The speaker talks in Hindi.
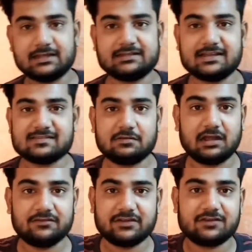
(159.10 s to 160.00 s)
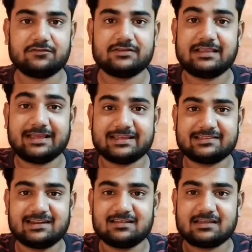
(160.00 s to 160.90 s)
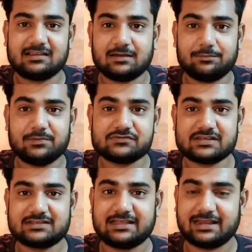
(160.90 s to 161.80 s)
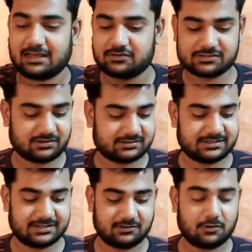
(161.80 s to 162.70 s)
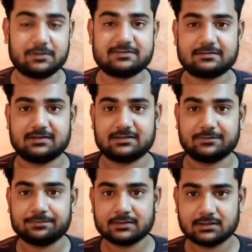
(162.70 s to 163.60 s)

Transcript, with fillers: इतना सिनेमेटिक लाइक इतना ज़्यादा म्यूजिक देने का कोई ज़रूरत नहीं है नॉर्मल सा बात है